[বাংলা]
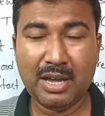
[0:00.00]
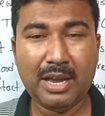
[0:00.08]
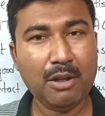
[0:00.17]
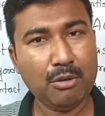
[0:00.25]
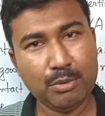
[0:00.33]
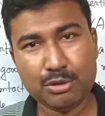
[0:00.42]

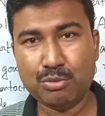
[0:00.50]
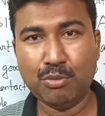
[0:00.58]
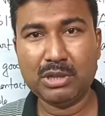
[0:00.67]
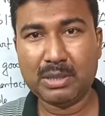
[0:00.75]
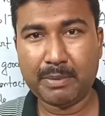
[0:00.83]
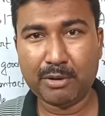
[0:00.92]
এরকম কিছু
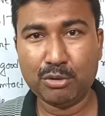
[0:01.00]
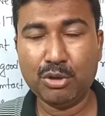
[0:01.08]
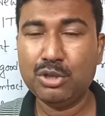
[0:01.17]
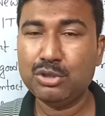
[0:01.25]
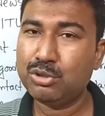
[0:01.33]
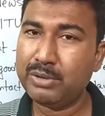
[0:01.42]
বলতে পারো
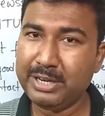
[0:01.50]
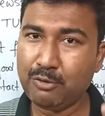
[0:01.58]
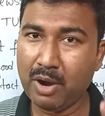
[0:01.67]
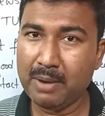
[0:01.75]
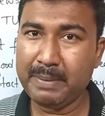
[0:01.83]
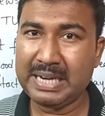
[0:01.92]
সো
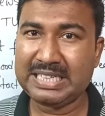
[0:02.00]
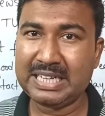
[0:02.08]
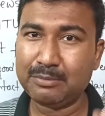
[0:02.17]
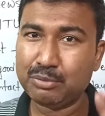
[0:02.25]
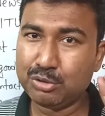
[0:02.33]
রিকোয়ারমেন্টটা